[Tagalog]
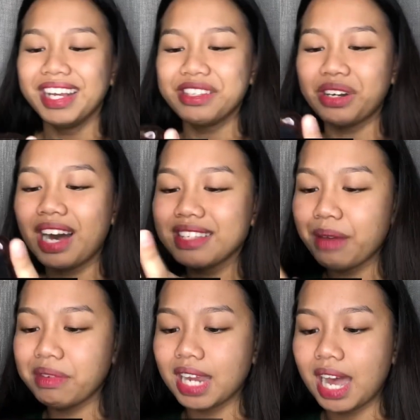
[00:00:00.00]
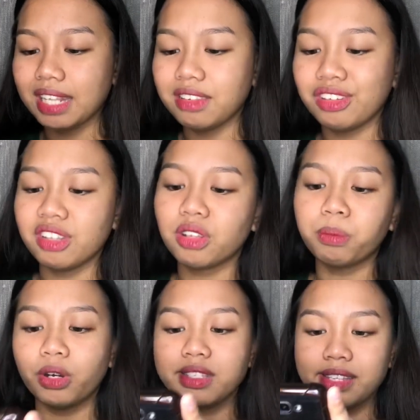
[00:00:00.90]
So, ang sabi niya, ate, suggest ko po
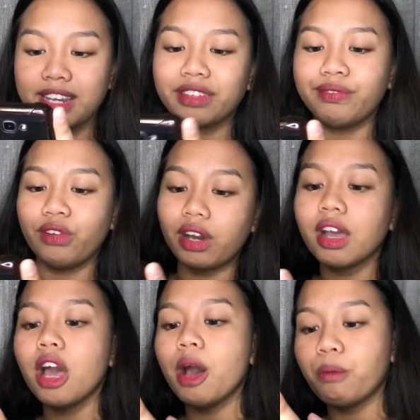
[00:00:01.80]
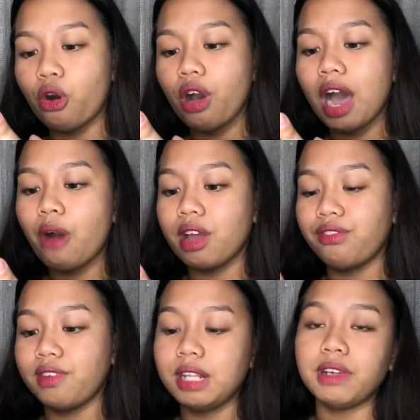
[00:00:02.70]
sa next vlog mo how I
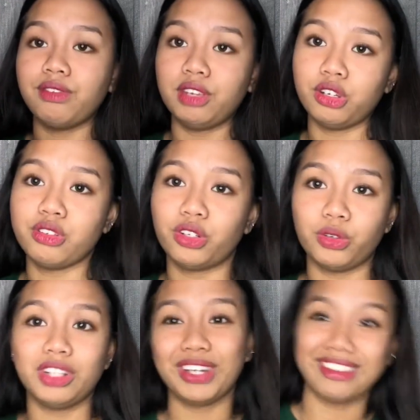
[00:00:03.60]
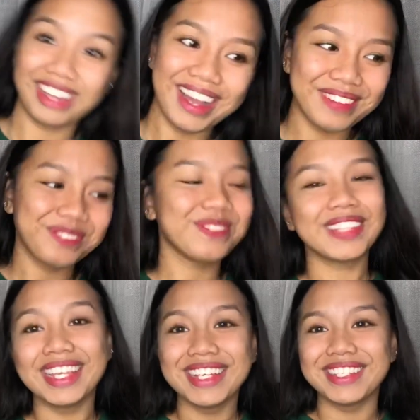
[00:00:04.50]
feel my video. So, eto na siya.
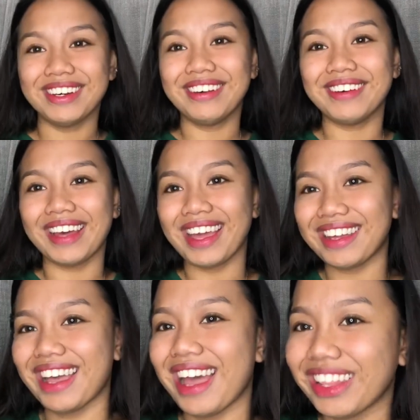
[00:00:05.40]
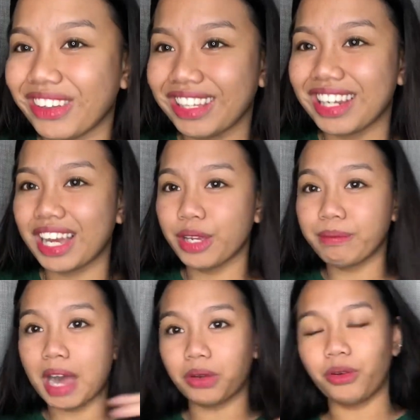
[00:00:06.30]
So, ito talaga yung
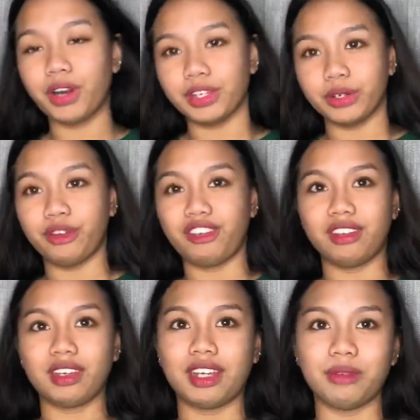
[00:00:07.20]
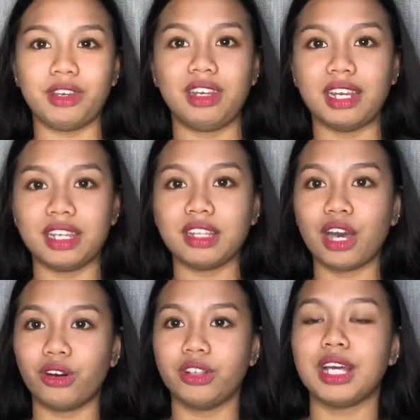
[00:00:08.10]
bago ko ngayon, which is, ayan, may ring light na
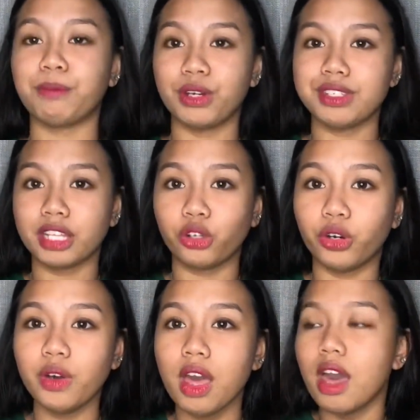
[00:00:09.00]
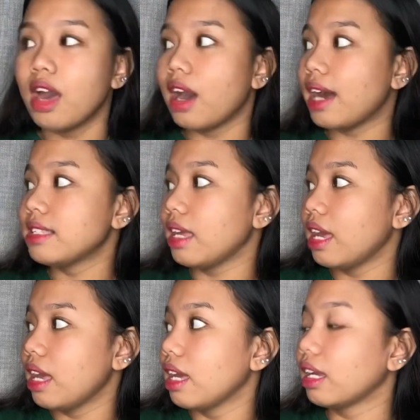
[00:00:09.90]
ako. Tapos, ito, kasi,
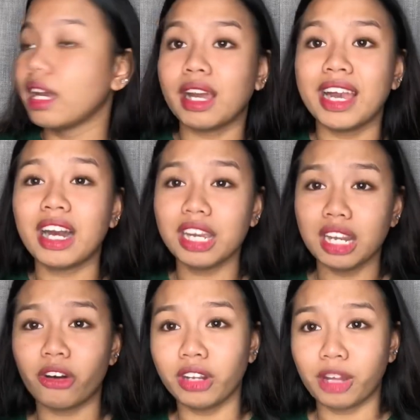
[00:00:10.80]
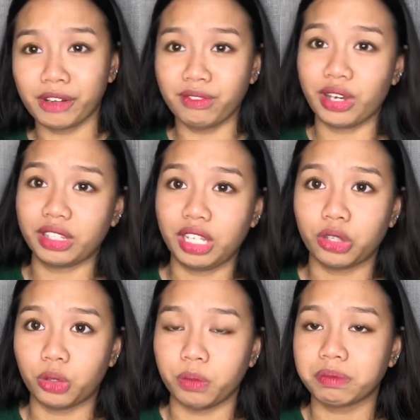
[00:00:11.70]
kaya ngayon lang ako nakapag-vlog
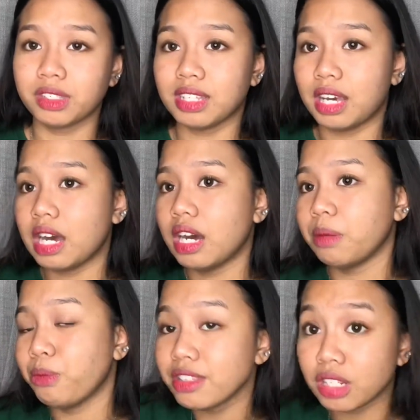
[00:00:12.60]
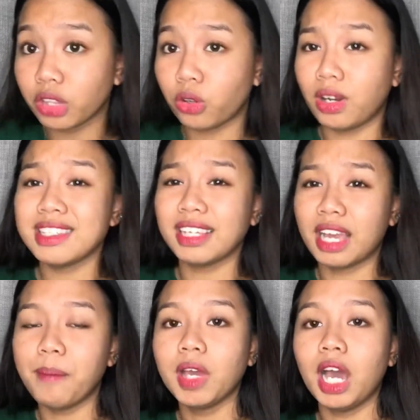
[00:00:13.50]
dito sa pwesto na to, kasi nga,
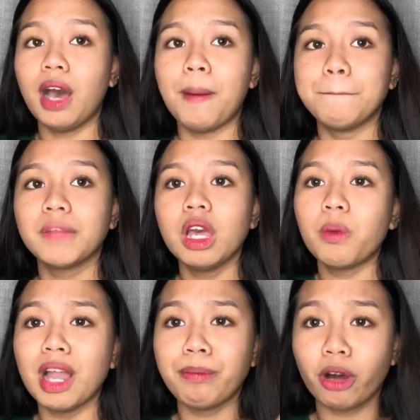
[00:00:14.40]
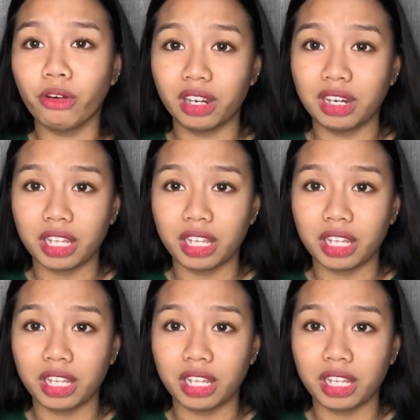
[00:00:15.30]
um, wala pa akong ring light